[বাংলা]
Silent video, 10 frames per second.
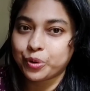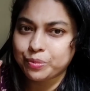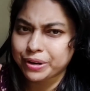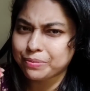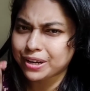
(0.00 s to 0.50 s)
বড়
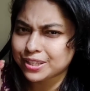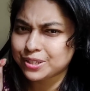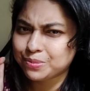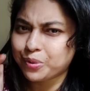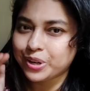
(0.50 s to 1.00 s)
মানে মাঝ
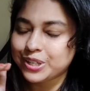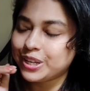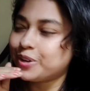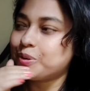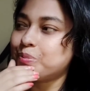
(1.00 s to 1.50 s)
বয়সী
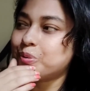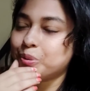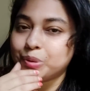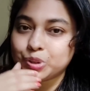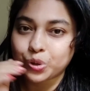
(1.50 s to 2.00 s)
এরকম বলবো